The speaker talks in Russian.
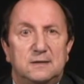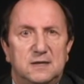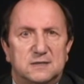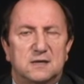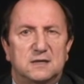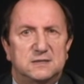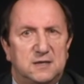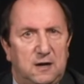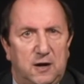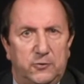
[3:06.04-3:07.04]
несколько
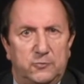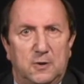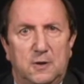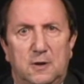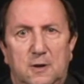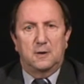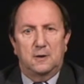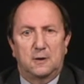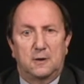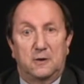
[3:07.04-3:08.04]
стихают.
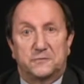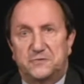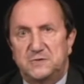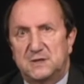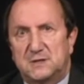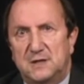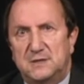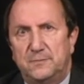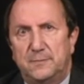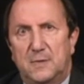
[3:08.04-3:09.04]
Э, в связи с
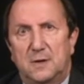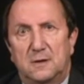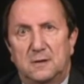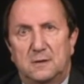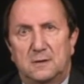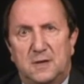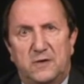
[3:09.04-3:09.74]
этим э,